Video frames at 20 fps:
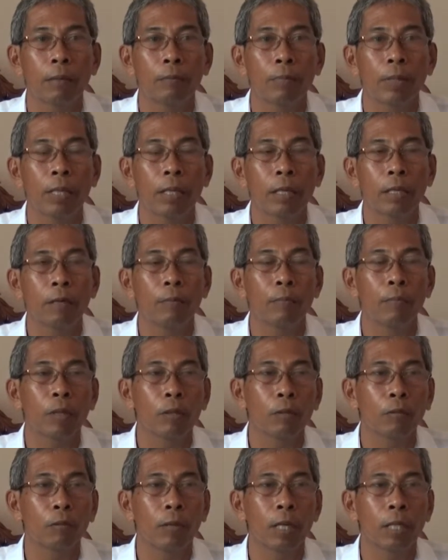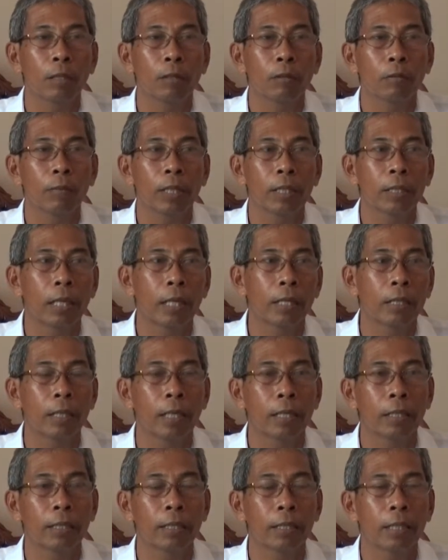apa keperluan rumah
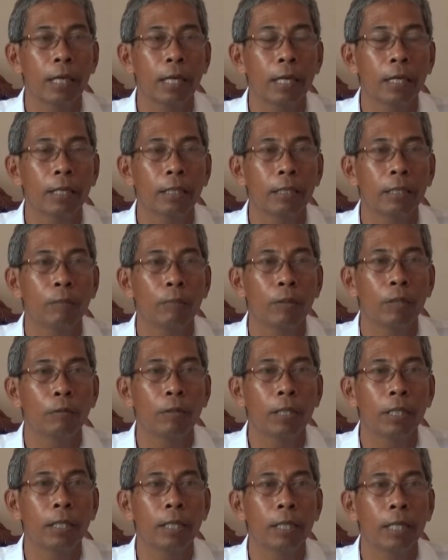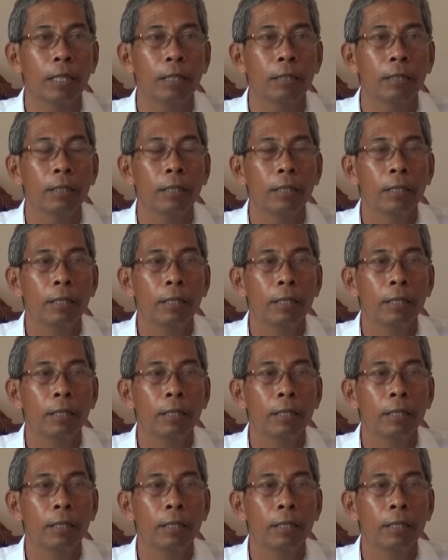tangga kita akan dipenuhi dengan